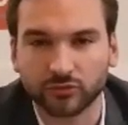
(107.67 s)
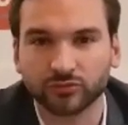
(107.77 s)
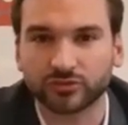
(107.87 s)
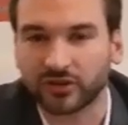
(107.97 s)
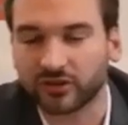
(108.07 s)

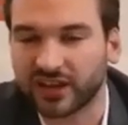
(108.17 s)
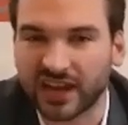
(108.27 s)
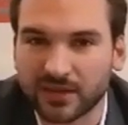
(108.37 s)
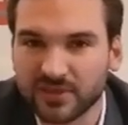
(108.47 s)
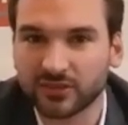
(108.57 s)
Donc euh,
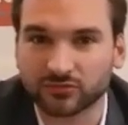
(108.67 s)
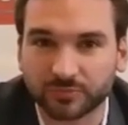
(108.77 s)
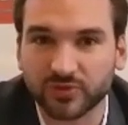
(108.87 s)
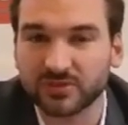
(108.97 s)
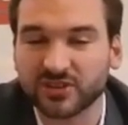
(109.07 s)
à la limite,
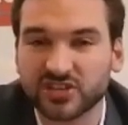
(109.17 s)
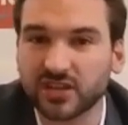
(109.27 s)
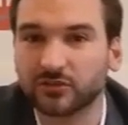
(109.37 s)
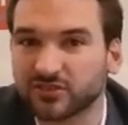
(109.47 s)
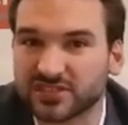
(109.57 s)
on peut
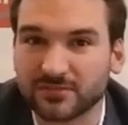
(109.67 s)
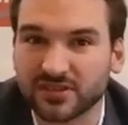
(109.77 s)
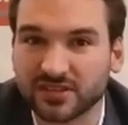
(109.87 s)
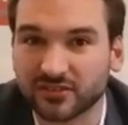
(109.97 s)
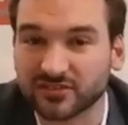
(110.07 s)
imaginer que dans ces,